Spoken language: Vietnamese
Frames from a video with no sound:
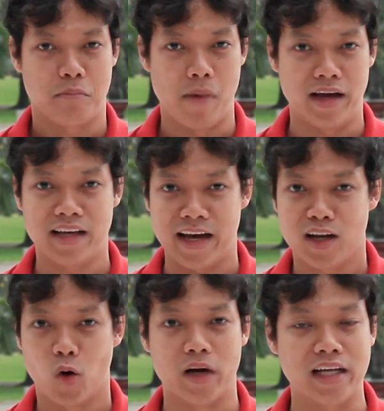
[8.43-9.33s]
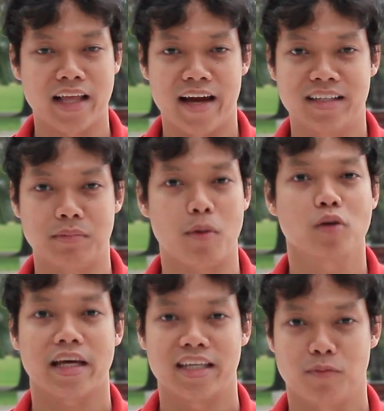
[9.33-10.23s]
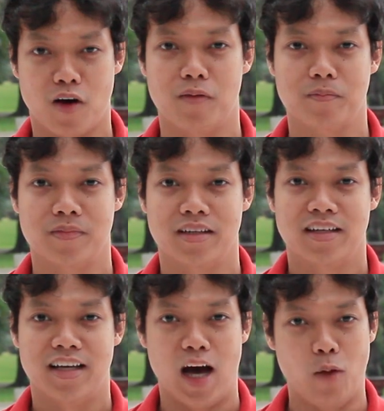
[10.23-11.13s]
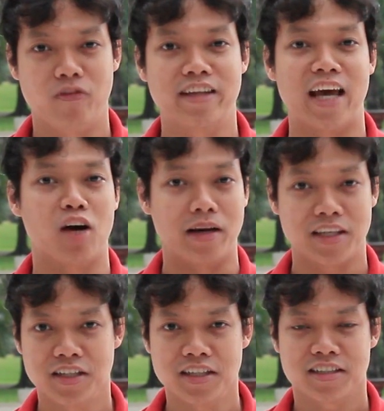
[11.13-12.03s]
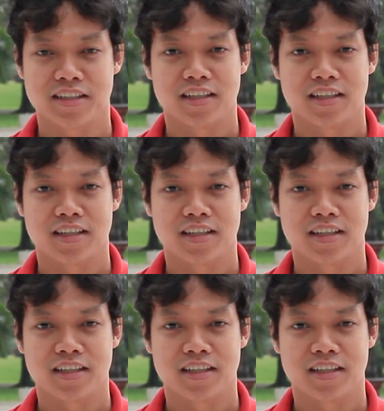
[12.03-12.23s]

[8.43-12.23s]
Bạn gãi đầu gãi tay nhưng mà bó tay chấm con. Ông phải chào bạn trước.